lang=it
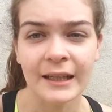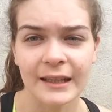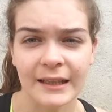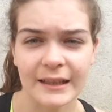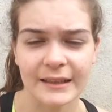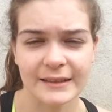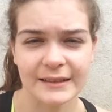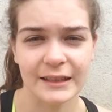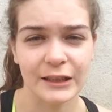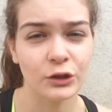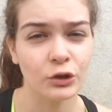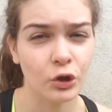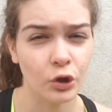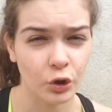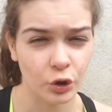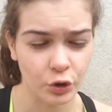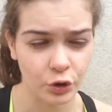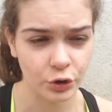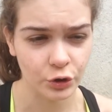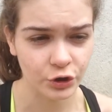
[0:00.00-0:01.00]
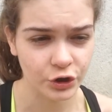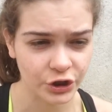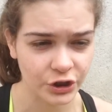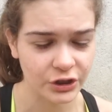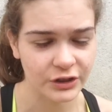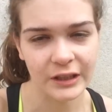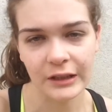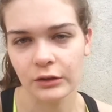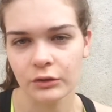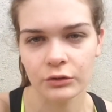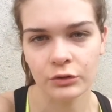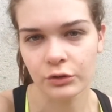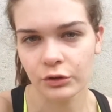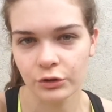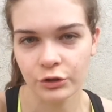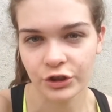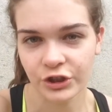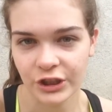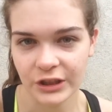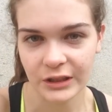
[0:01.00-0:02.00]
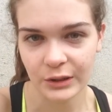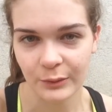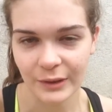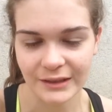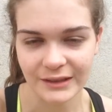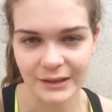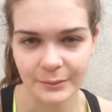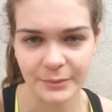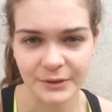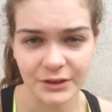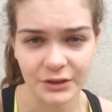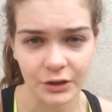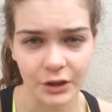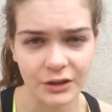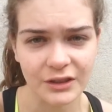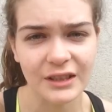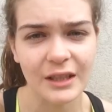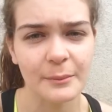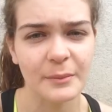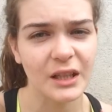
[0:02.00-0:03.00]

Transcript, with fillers: che se non, conosce, se non conoscete questi biscotti è